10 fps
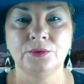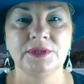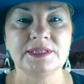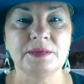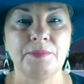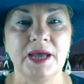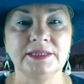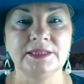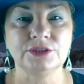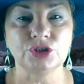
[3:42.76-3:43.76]
und diese
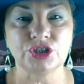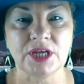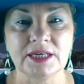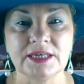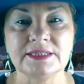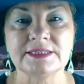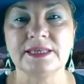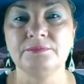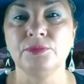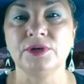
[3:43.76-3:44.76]
beiden Sternen
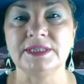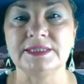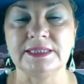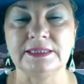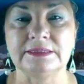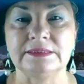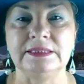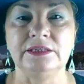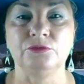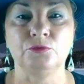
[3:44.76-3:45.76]
symbolisiert
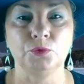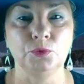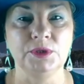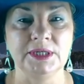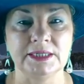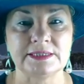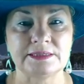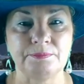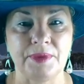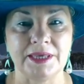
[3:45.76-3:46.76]
die
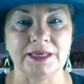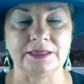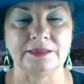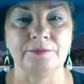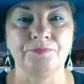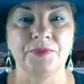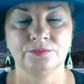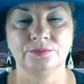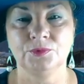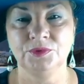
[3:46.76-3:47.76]
Frühlingsbeginn
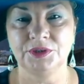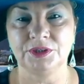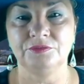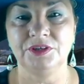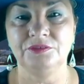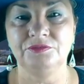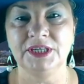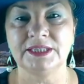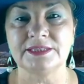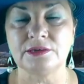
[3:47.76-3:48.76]
und wie
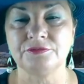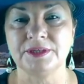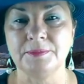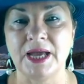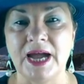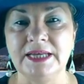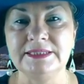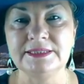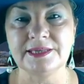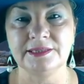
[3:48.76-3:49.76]
wirkt es auf dem
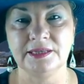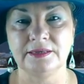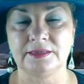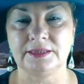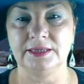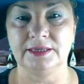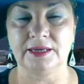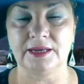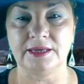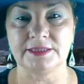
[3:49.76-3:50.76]
einzelnen
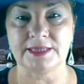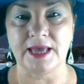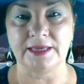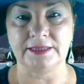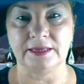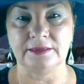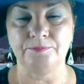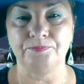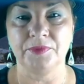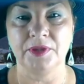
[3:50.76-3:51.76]
Tierkreiszeichnen?